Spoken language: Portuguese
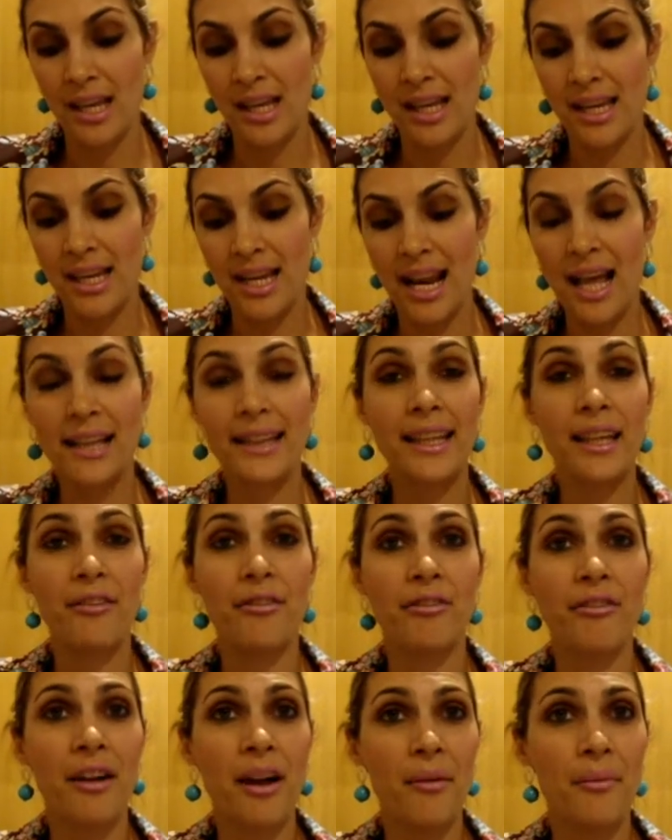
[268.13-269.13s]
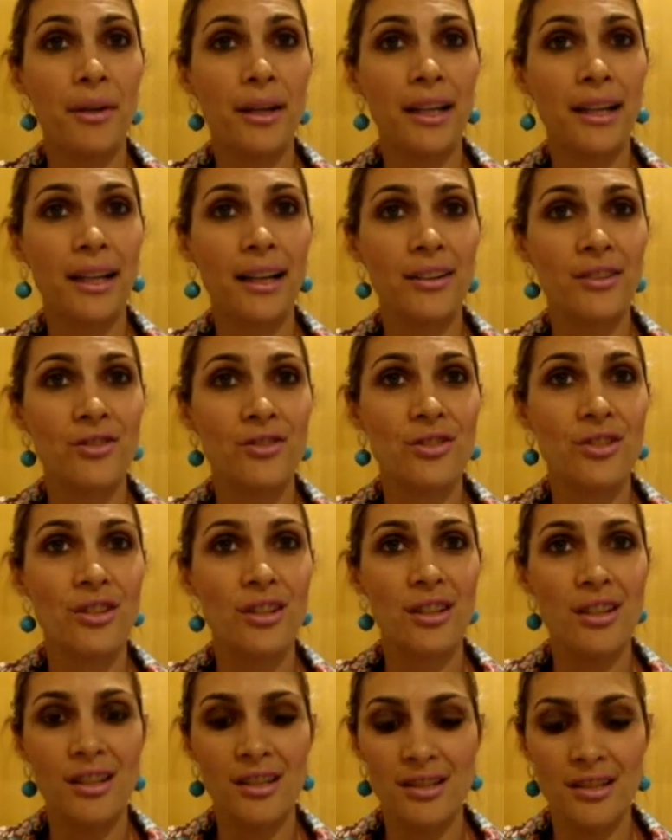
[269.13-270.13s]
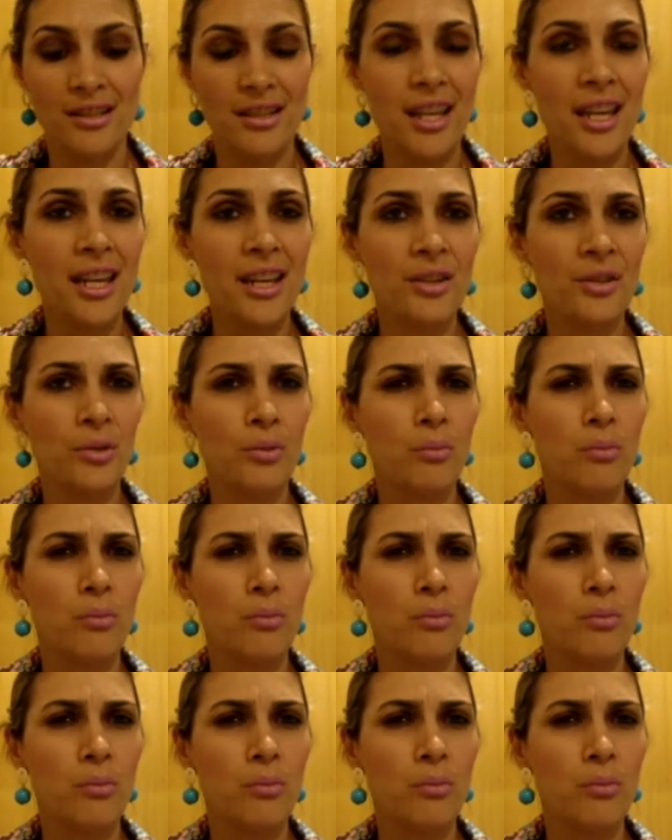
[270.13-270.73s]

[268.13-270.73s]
E lá tem fábrica de cinto,